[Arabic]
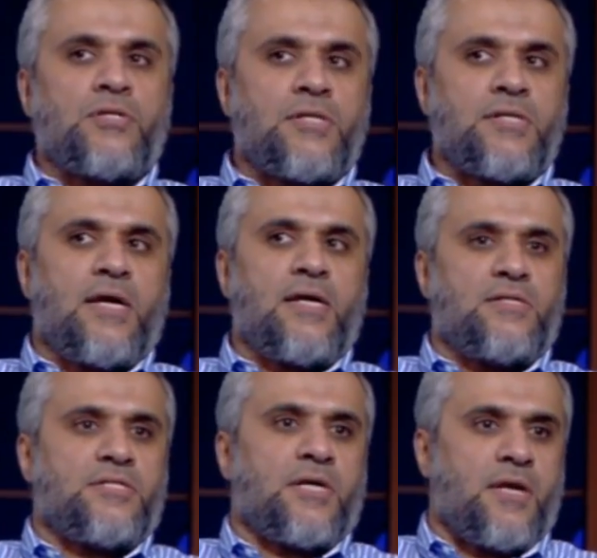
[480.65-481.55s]
خطتك حق
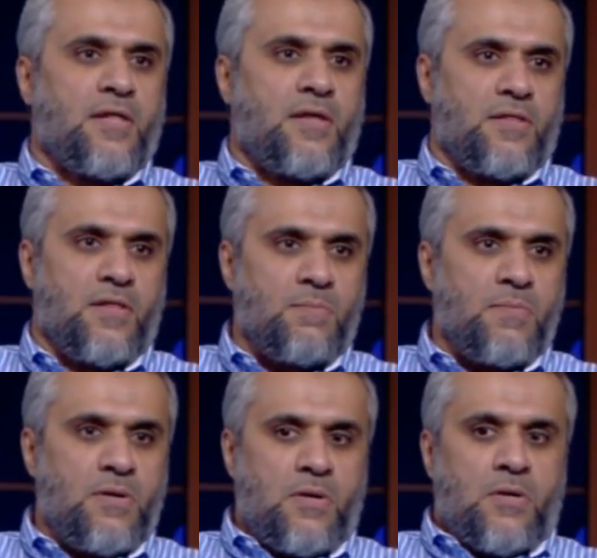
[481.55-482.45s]
انتشار هذا
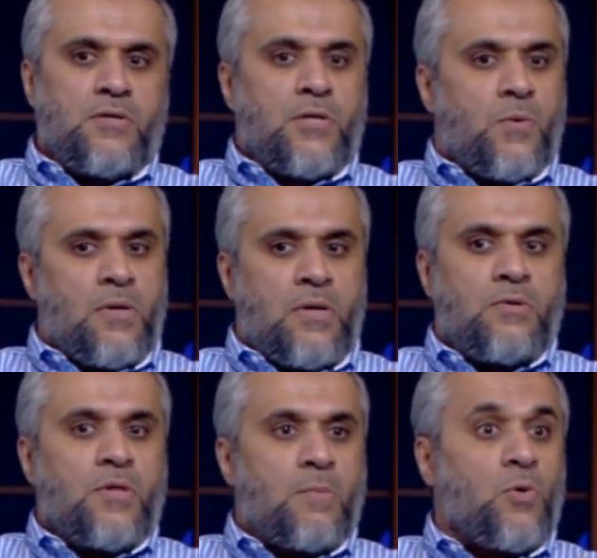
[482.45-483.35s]
النظام؟ كونه
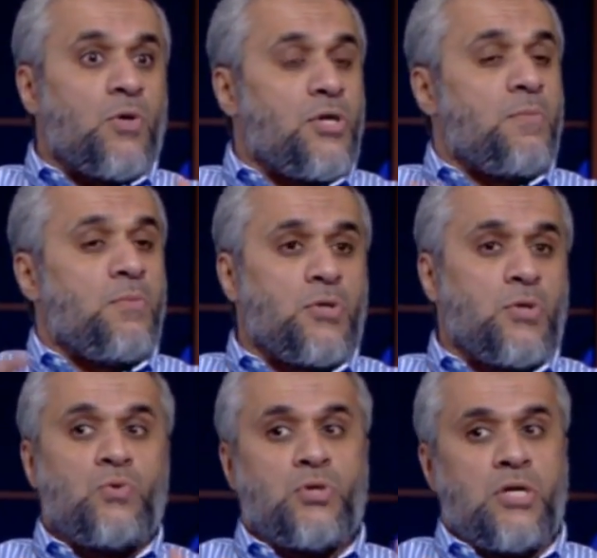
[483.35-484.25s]
نظام كويتي
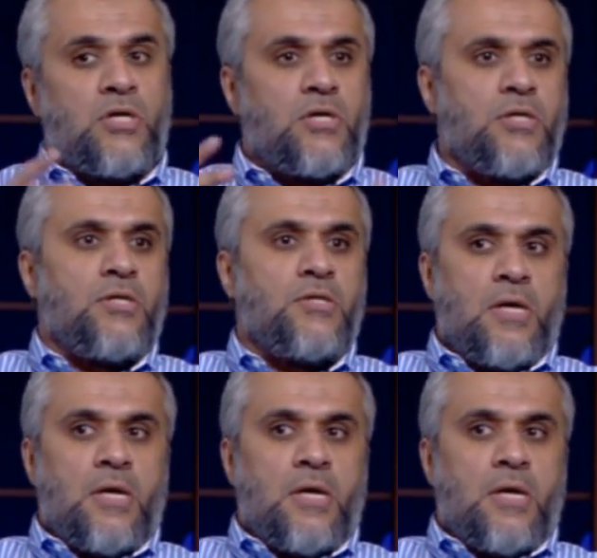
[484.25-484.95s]
امريكي وشيء نعم. جديد